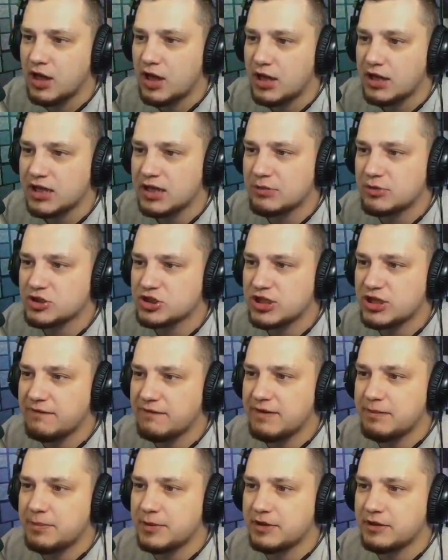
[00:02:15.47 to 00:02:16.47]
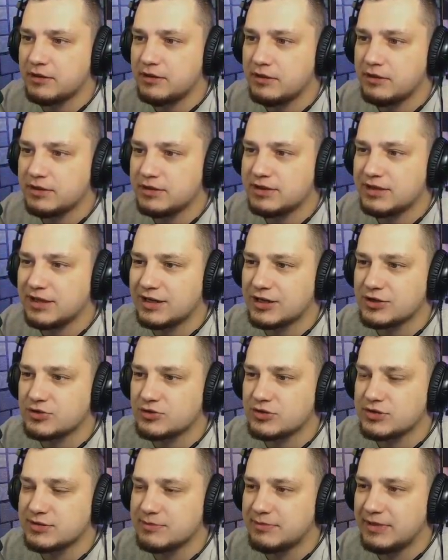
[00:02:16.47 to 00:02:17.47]
Я, может, на випе
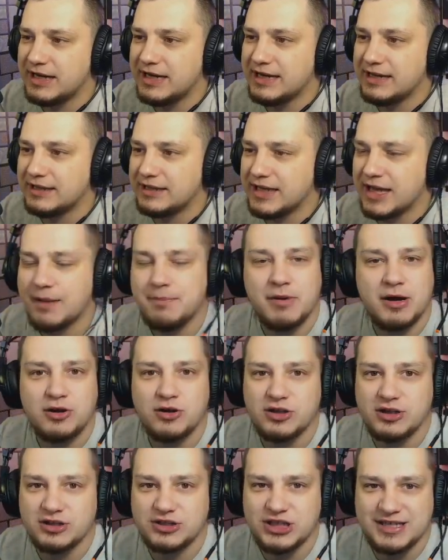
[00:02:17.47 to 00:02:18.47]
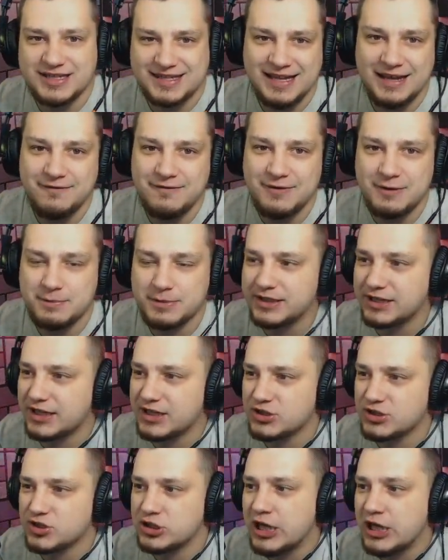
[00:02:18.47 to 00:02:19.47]
нахожусь? Блин, я, походил сейчас на випе
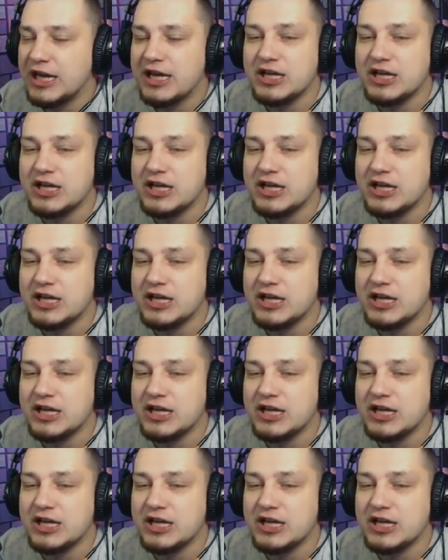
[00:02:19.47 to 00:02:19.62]
нахожусь.